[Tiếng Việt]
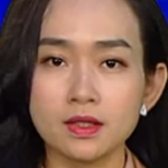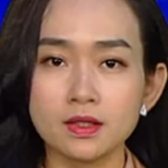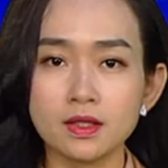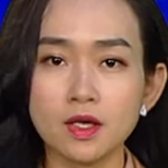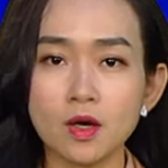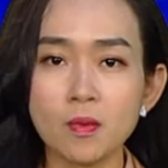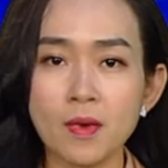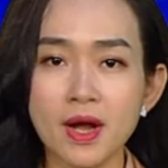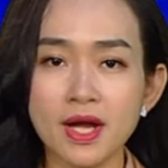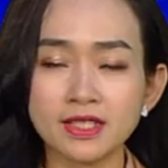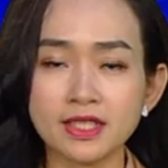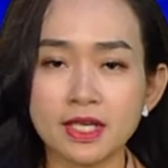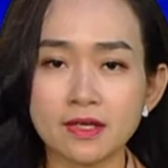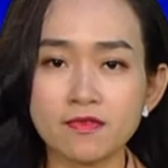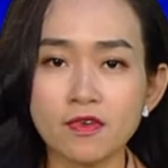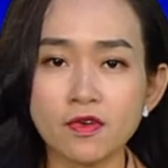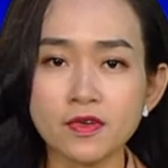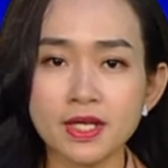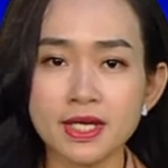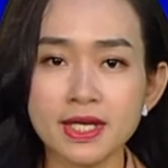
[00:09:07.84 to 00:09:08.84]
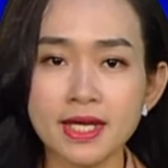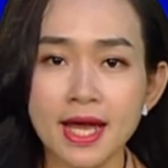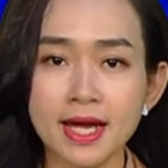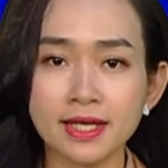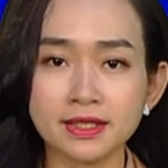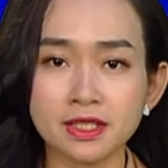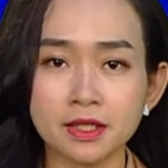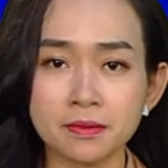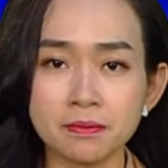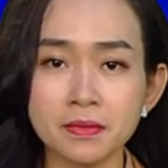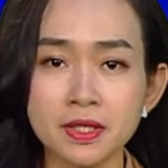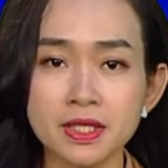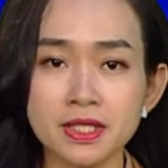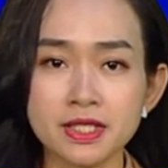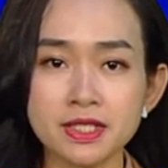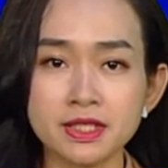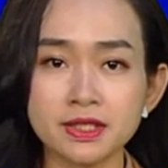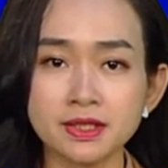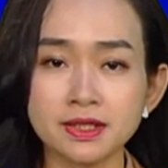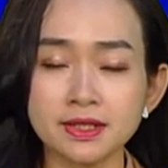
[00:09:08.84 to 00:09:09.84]
Công an thành phố Dĩ An, tỉnh Bình
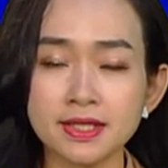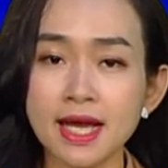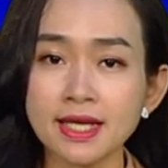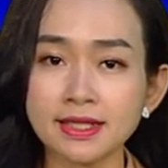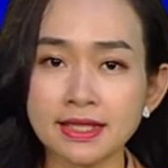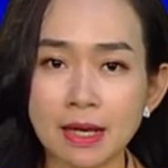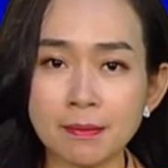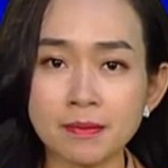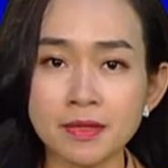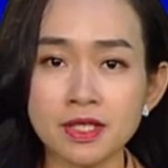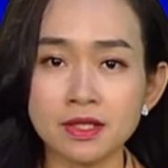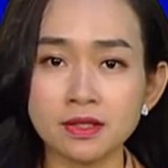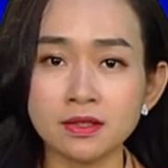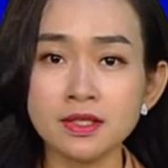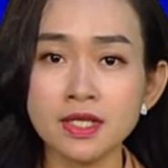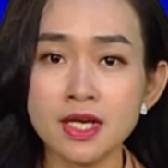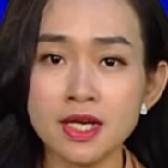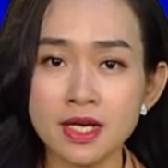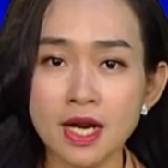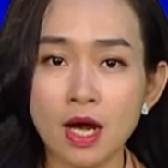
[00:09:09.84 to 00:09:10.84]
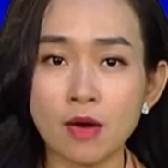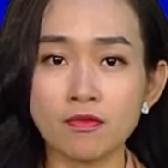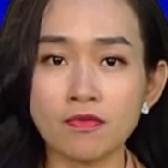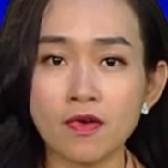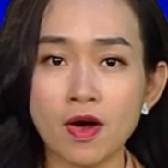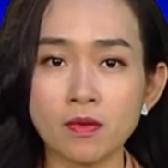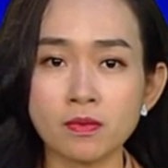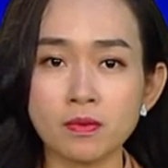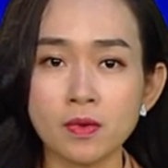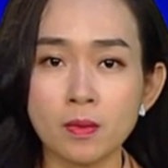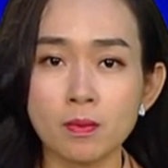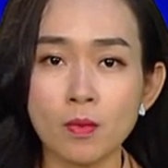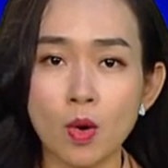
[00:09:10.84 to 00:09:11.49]
Dương đang tạm giữ Đinh Hồng Phong,